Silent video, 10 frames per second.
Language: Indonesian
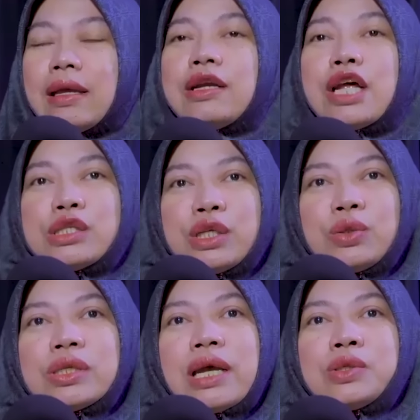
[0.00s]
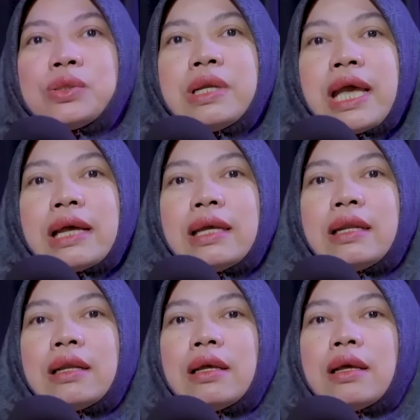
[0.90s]
Dari situ saya sudah
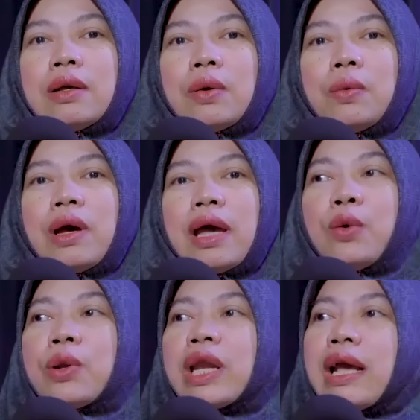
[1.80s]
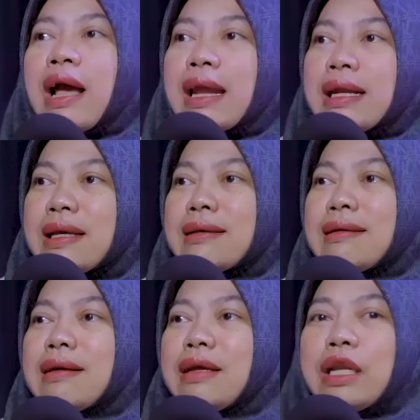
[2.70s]
yakin wah eureka nih.
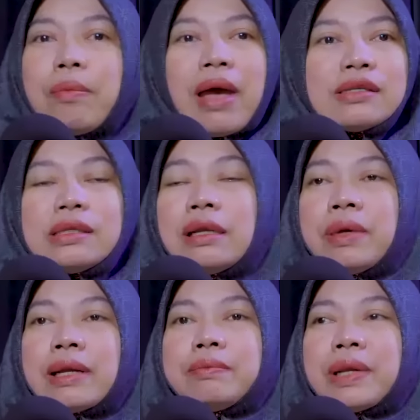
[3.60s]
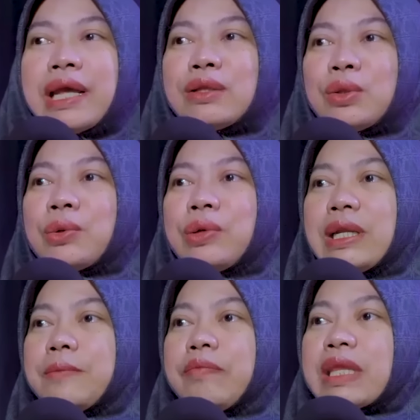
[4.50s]
Hmm. Ini pasti eureka. breakthrough nih.